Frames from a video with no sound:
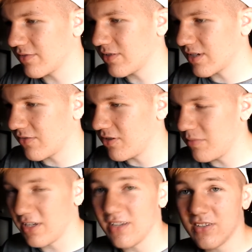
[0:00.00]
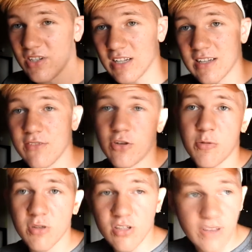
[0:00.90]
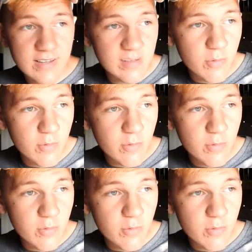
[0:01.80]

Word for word: wszystkie filmiki, czyli na telefonie montowałem